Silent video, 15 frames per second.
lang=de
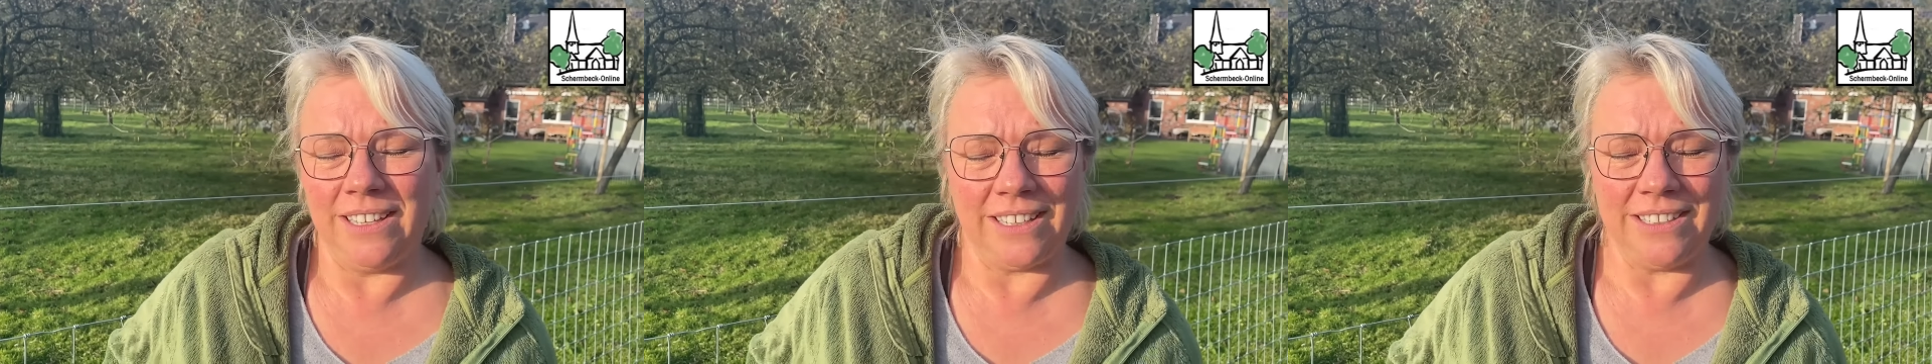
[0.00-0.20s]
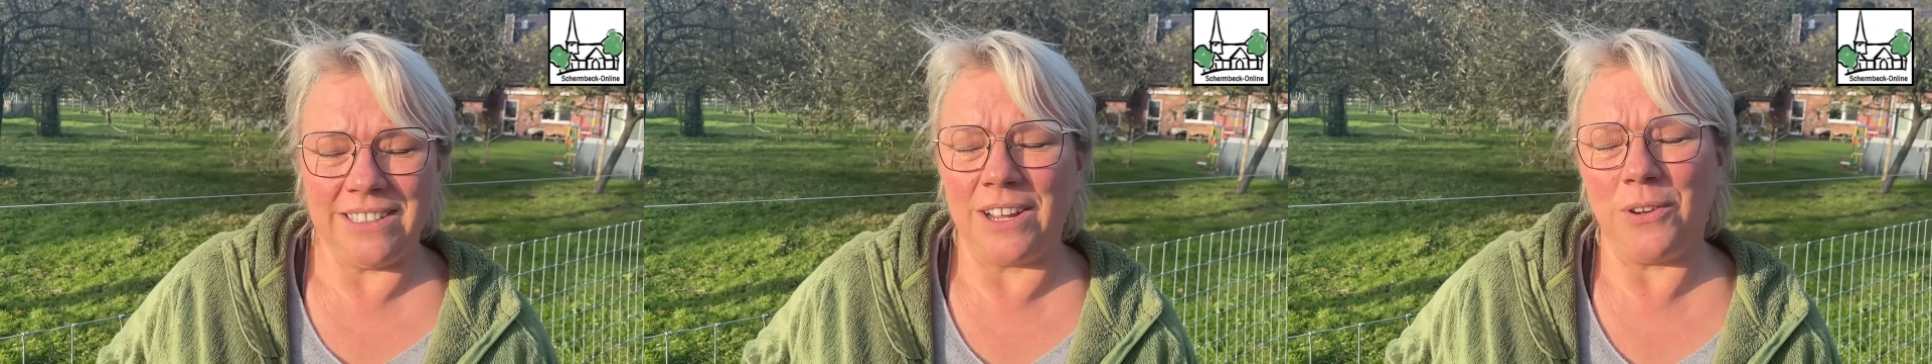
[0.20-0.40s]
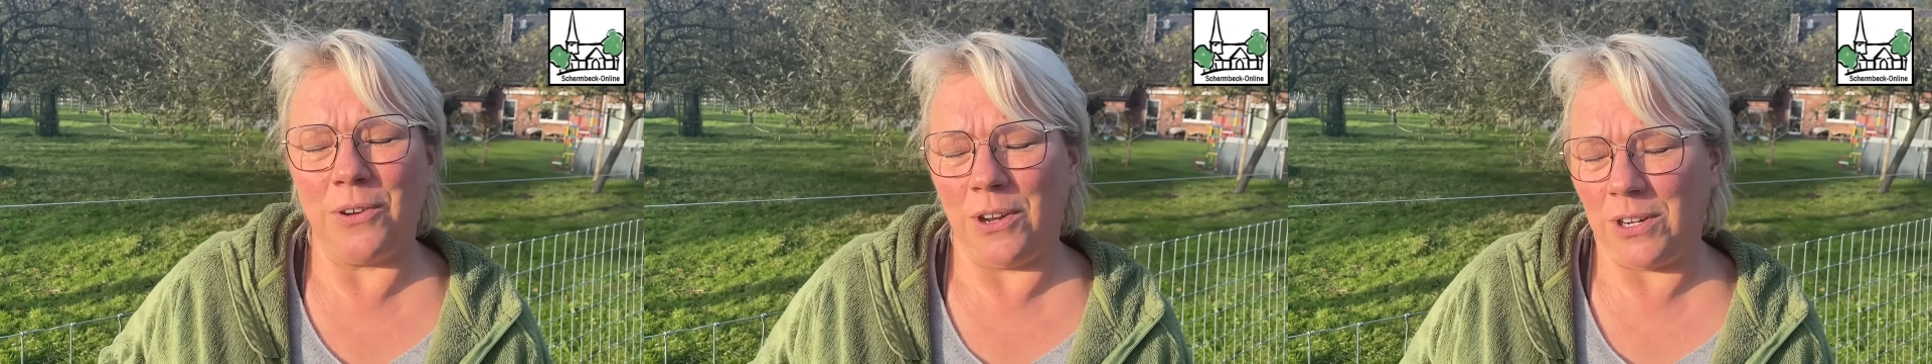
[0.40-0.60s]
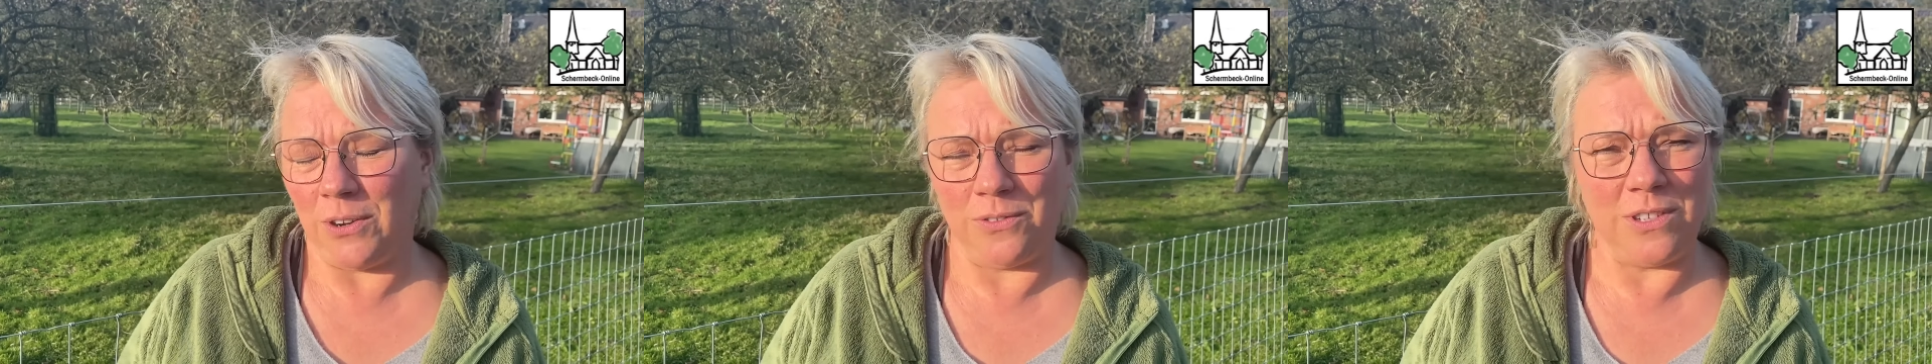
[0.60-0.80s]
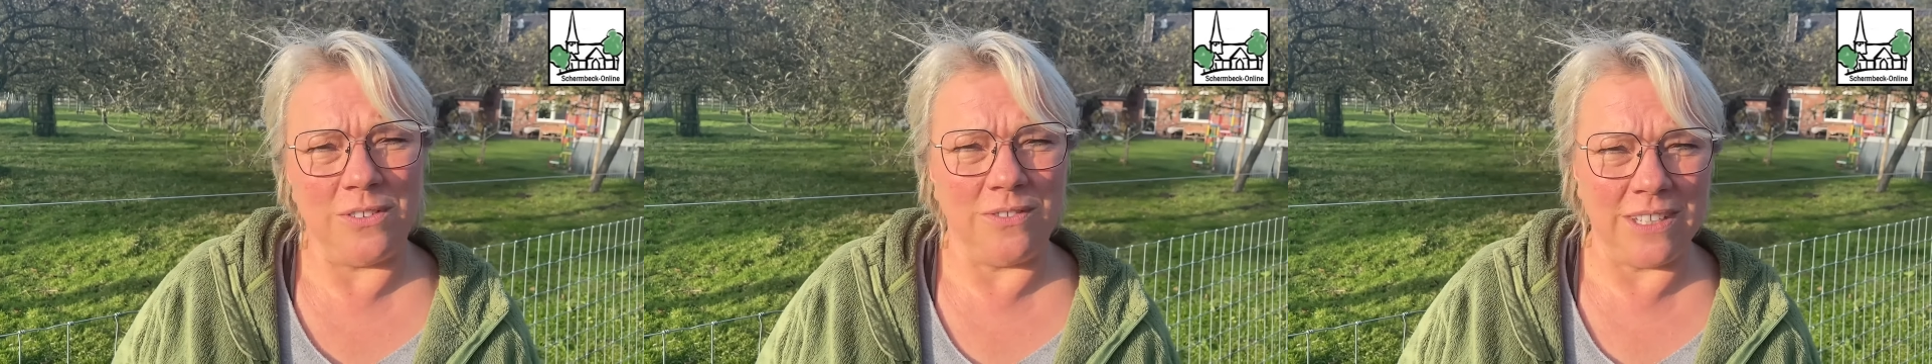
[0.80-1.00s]
Rinder gehören
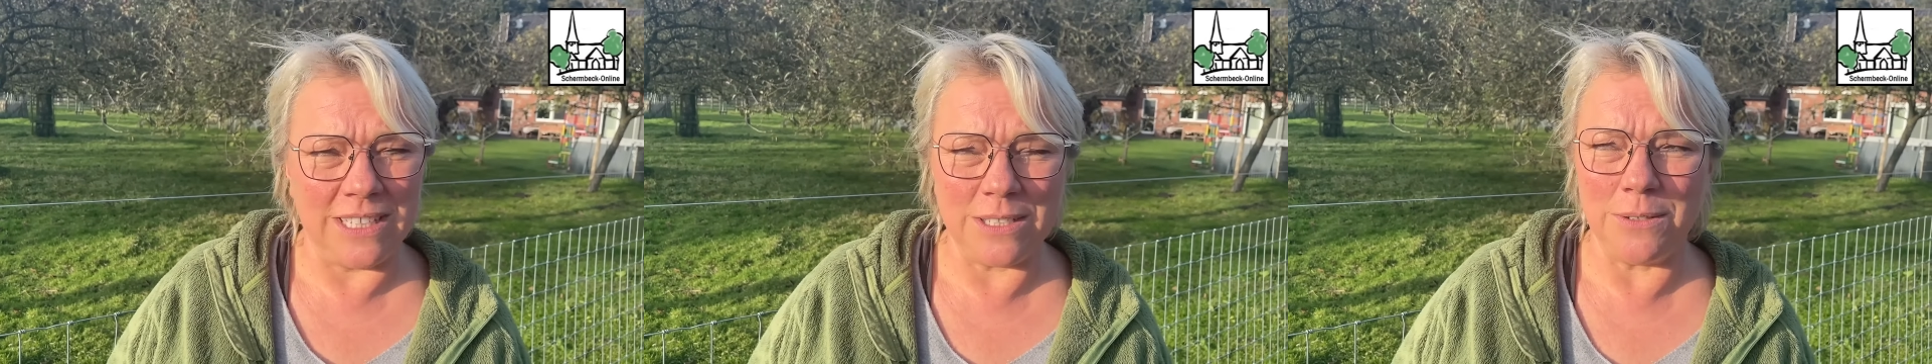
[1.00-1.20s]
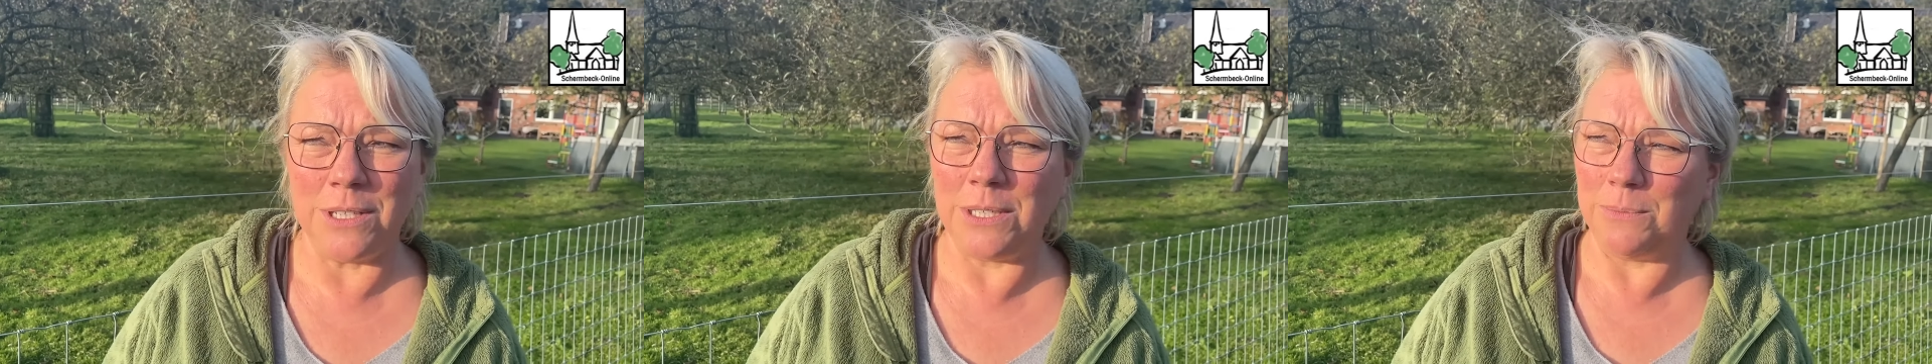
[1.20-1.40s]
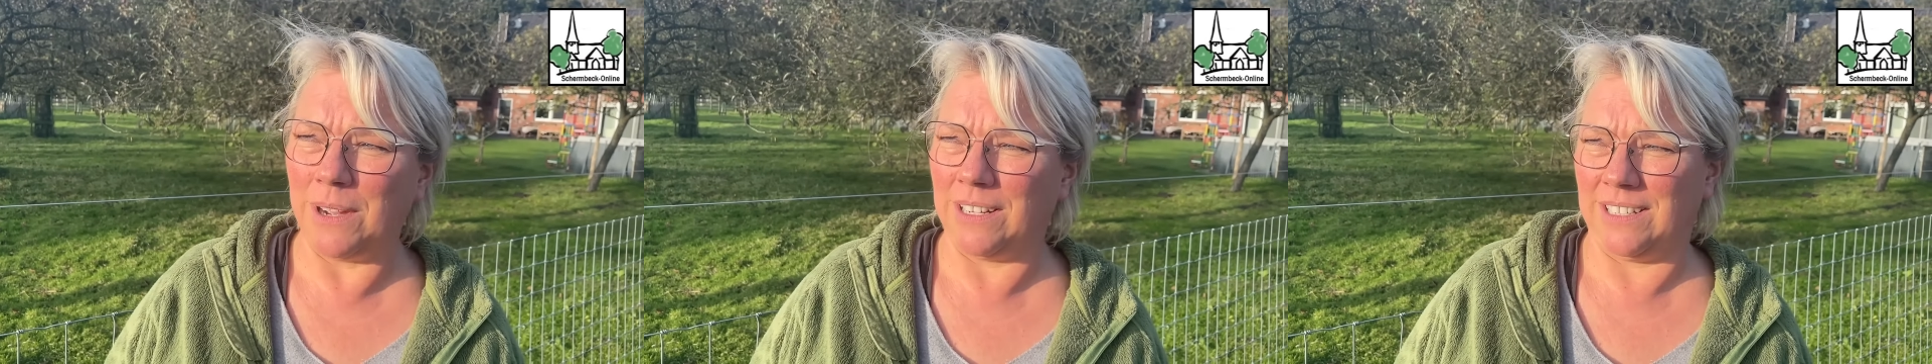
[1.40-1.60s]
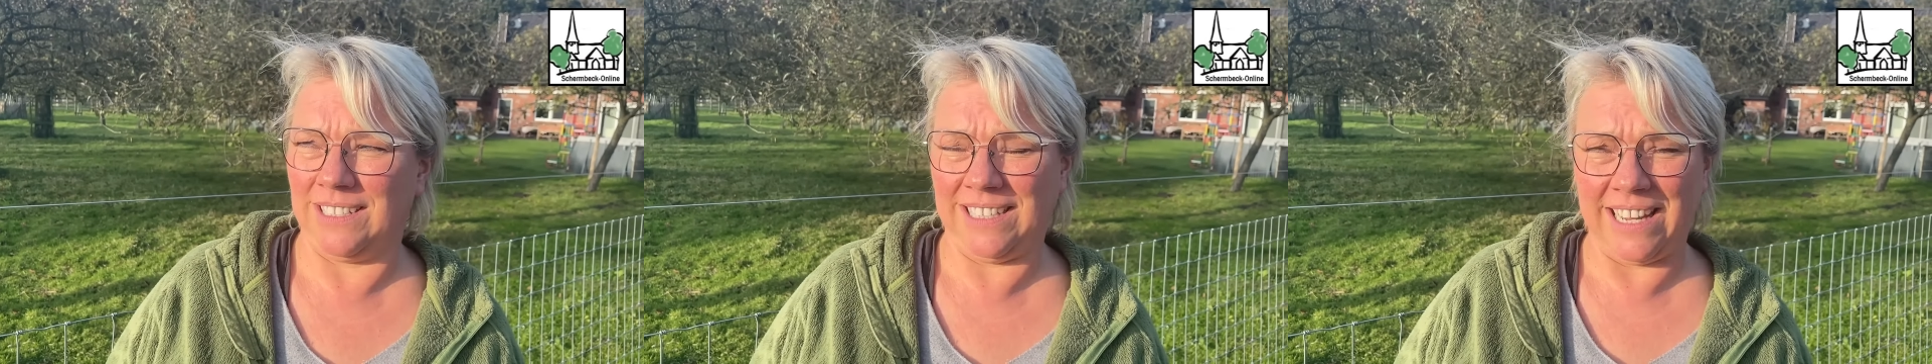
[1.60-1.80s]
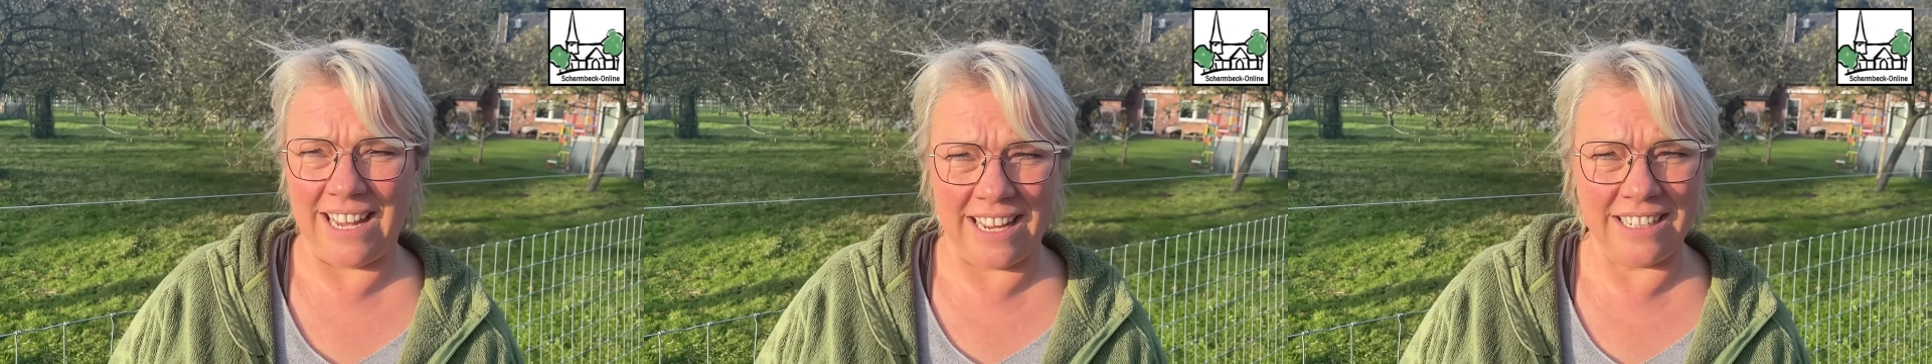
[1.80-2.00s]
auf die Wiese. Ich mache
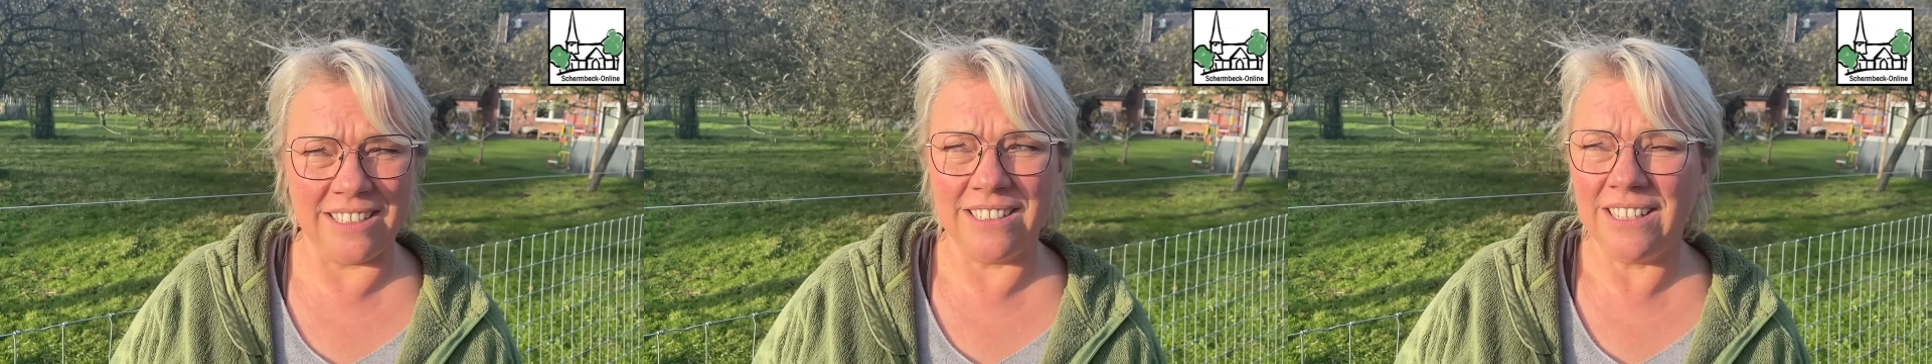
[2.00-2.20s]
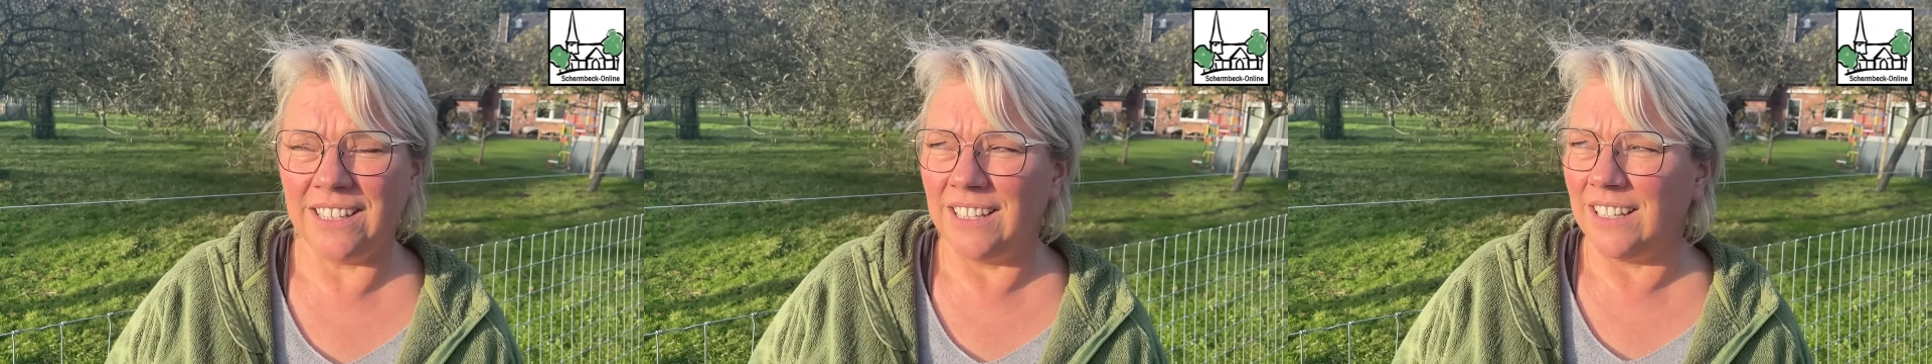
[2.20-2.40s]
das gerne.